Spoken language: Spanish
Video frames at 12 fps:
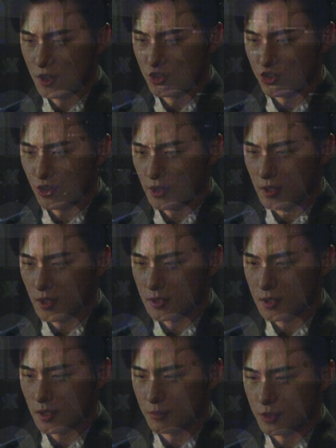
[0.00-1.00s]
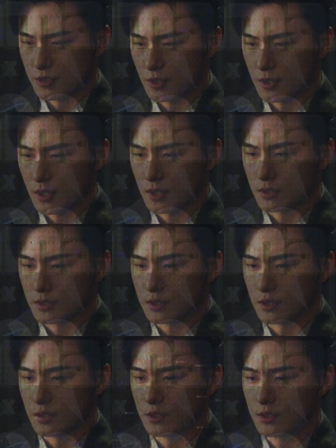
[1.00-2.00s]
por utilizar el gusano, y le
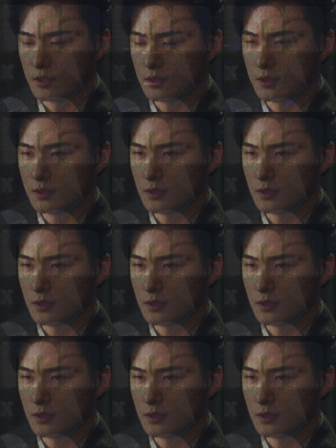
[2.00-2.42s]
ordena que se